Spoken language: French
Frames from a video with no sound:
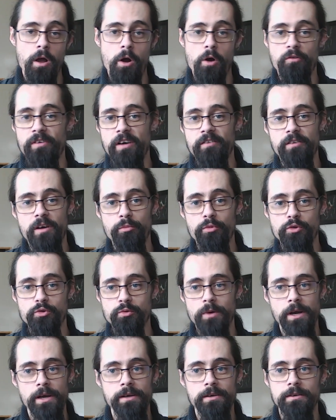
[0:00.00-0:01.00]
On va avoir
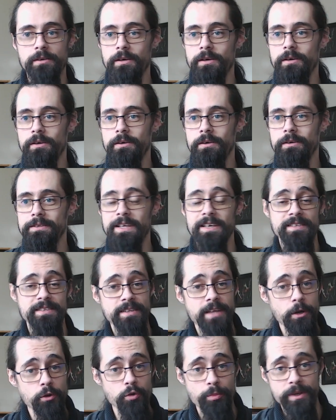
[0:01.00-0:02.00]
besoin euh, d'un scénario